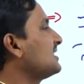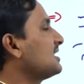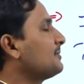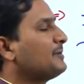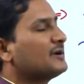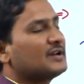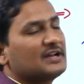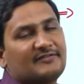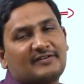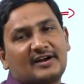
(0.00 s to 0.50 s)

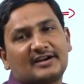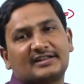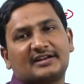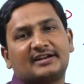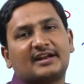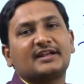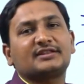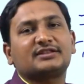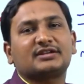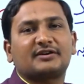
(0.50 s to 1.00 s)
ఆధారపడిన వాటిని
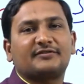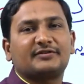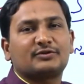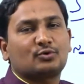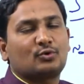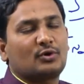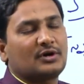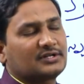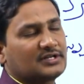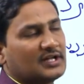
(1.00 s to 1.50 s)
నైతిక
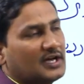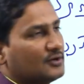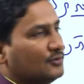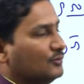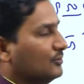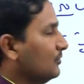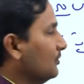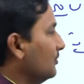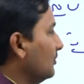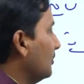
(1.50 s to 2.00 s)
విధులు అంటారు